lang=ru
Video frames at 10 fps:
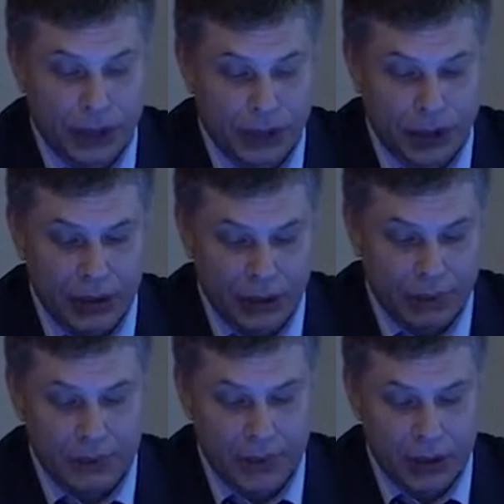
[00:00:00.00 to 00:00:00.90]

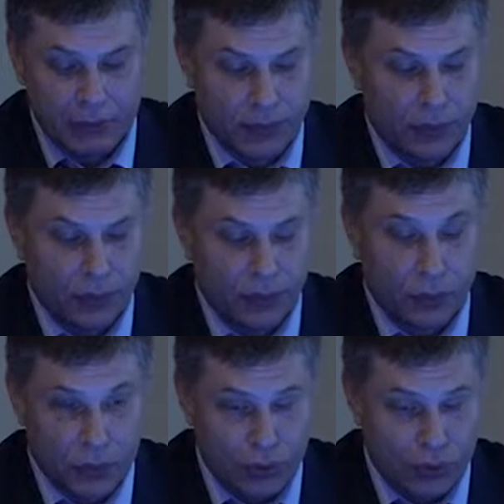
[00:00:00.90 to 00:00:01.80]
ректоабдоминальным
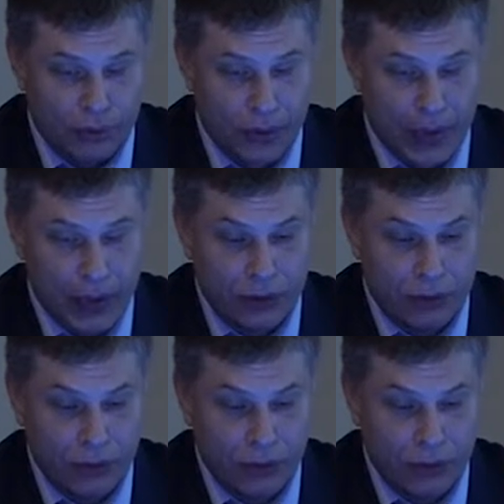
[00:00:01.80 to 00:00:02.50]
лоскутом.